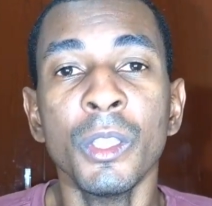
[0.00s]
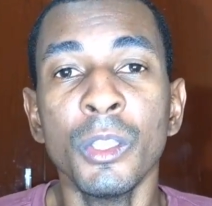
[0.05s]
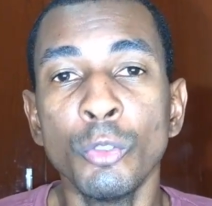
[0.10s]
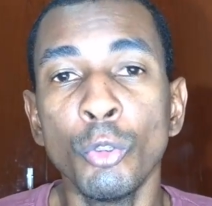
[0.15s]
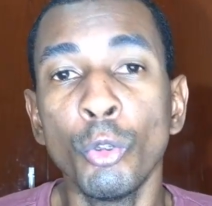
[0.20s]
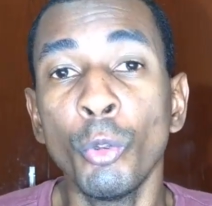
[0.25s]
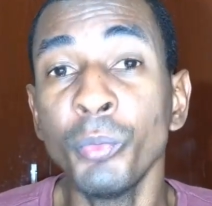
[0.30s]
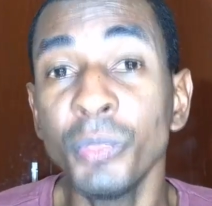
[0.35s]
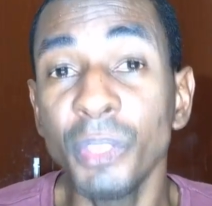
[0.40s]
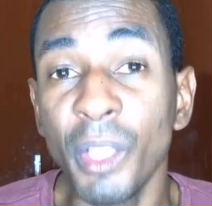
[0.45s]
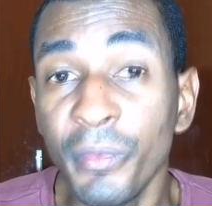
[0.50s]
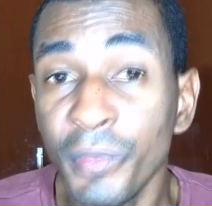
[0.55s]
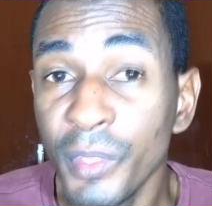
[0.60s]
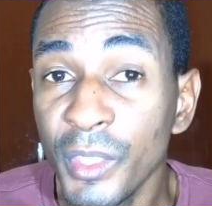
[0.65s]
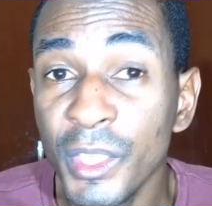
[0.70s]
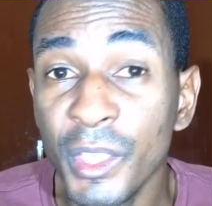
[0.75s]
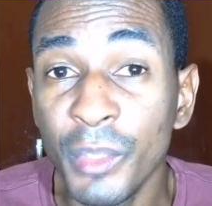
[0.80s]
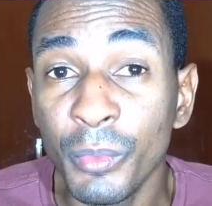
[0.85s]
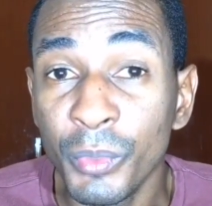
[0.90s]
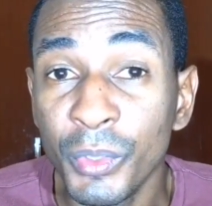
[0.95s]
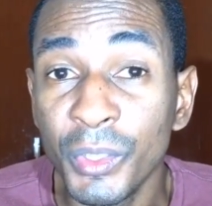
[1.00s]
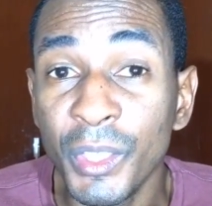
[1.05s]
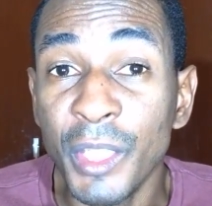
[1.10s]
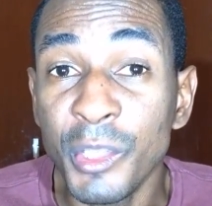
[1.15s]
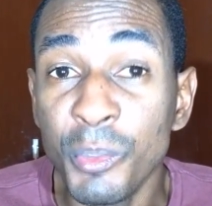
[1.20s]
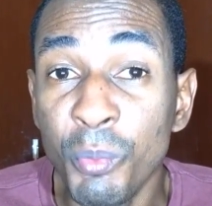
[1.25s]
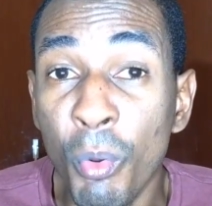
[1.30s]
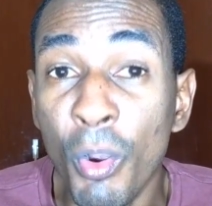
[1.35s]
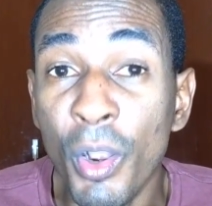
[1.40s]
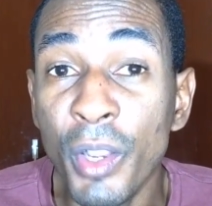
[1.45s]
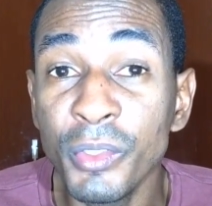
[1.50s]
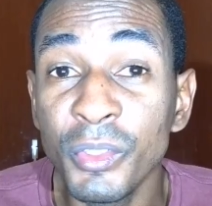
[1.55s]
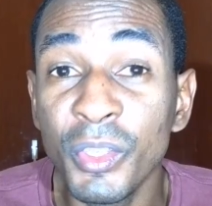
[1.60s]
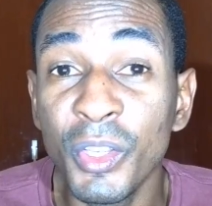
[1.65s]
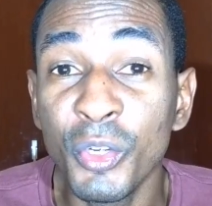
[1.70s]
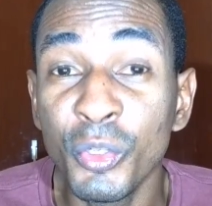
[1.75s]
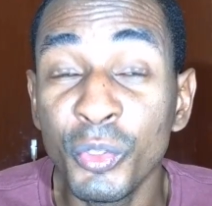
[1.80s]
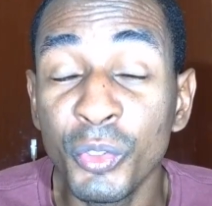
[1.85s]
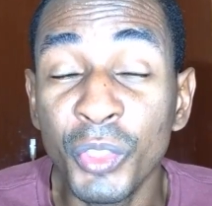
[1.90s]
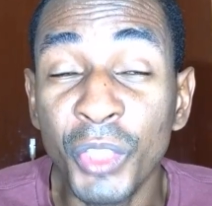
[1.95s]
Então, como estava dizendo, os sad boys, os
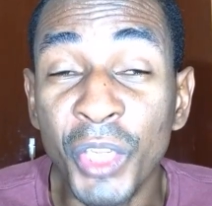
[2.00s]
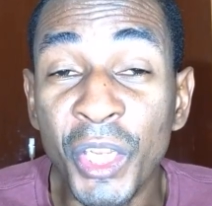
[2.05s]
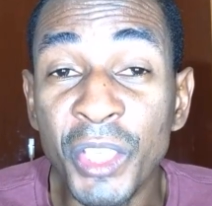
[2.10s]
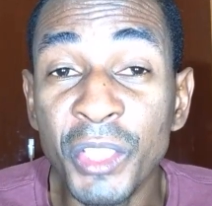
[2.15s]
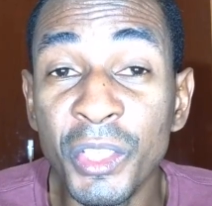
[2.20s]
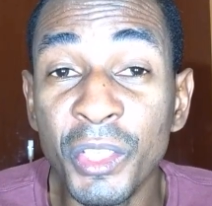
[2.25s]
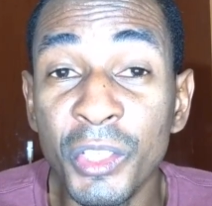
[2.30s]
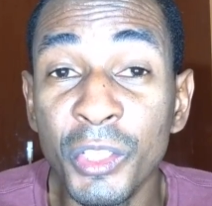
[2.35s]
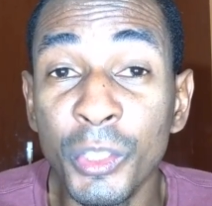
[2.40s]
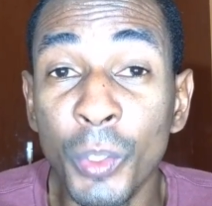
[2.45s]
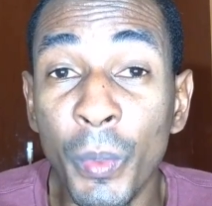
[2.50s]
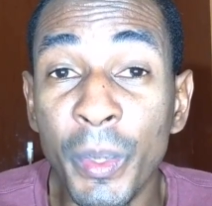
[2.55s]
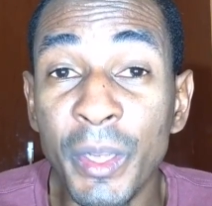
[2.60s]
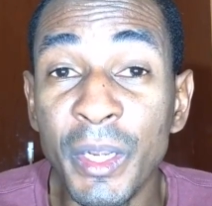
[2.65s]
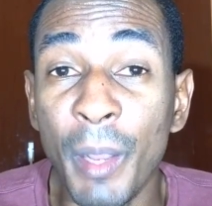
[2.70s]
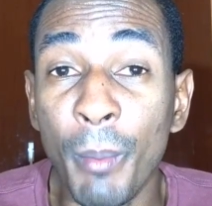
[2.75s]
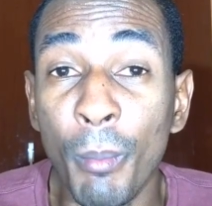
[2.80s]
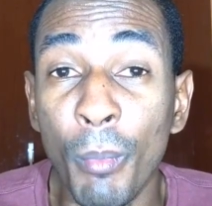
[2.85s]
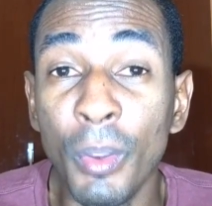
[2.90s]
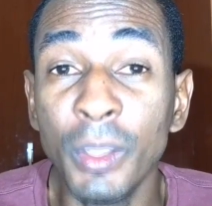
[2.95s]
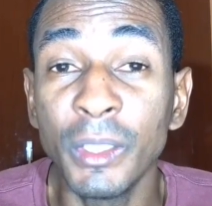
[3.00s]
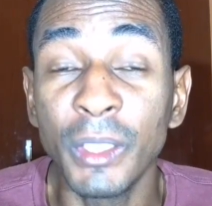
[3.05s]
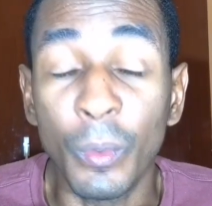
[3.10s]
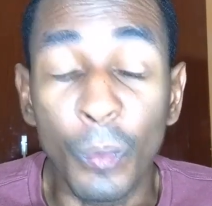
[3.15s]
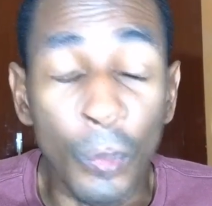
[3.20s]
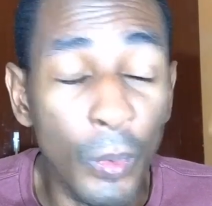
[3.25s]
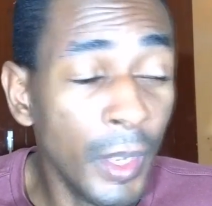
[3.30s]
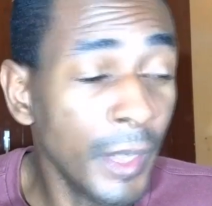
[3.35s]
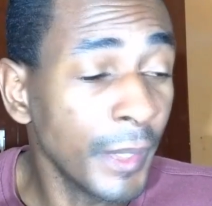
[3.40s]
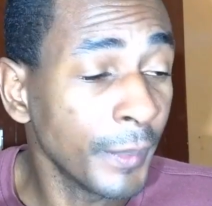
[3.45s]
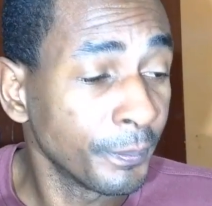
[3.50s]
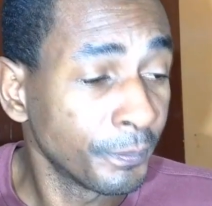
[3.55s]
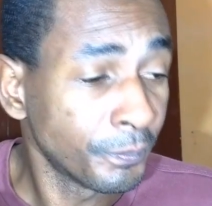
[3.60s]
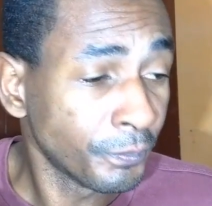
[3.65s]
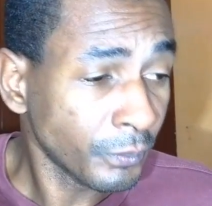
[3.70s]
garotos tristes, estão aí na moda agora.